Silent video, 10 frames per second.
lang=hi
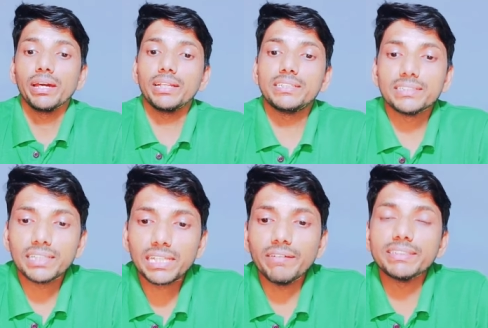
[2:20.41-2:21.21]

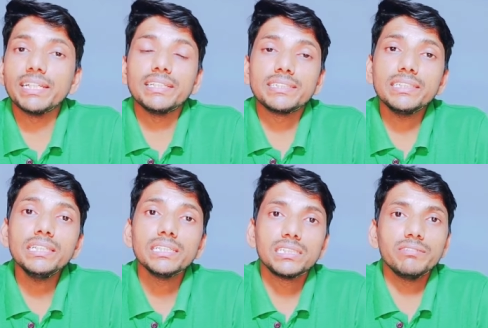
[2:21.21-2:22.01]
रजिस्ट्रेशन वाई एजेंसी
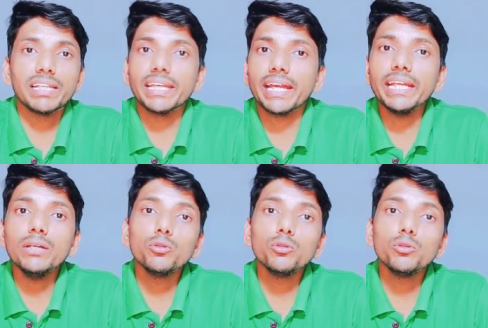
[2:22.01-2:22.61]
सीवीएल के आर